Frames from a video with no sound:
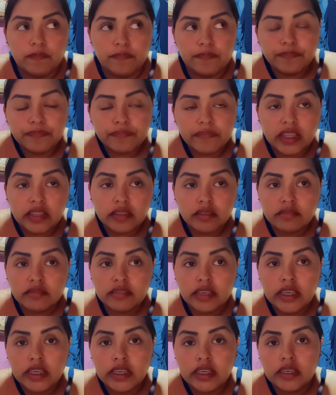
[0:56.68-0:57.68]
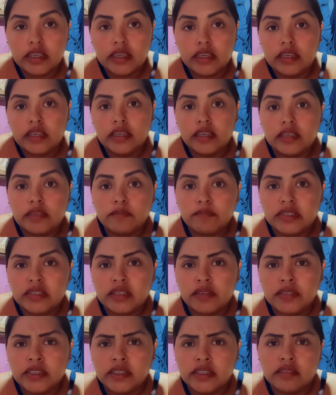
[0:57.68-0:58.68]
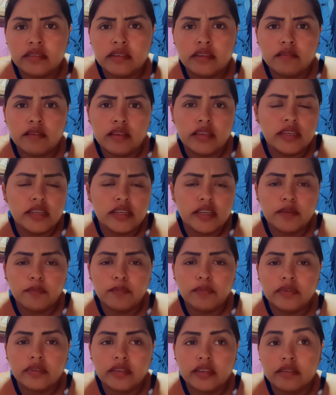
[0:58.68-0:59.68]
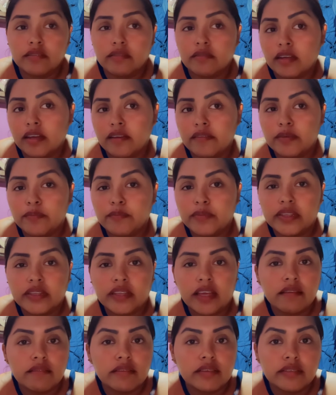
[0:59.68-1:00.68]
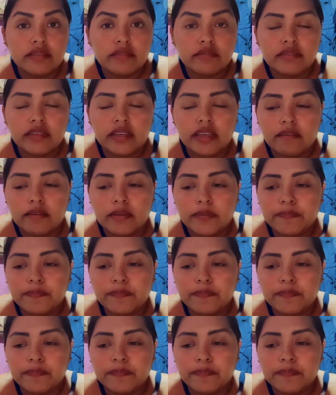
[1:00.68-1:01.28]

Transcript: Entonces y me estaban diciendo allí que porque yo no los había invitado y que no sé qué.